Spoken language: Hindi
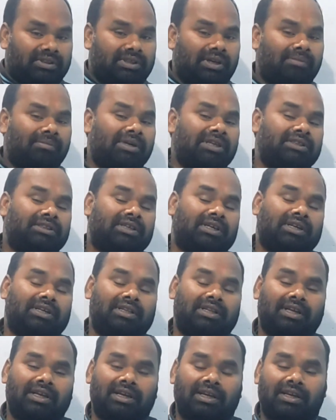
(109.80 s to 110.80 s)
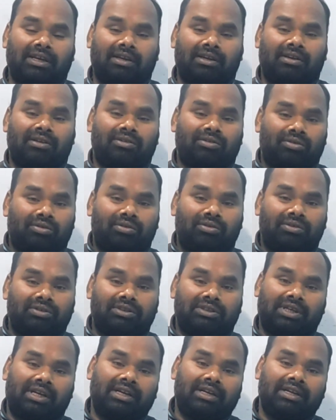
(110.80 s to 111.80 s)
समझ सकते हैं तो
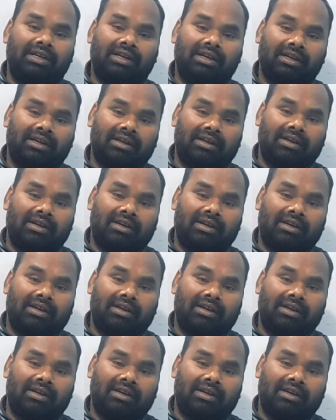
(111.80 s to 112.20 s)
चलिए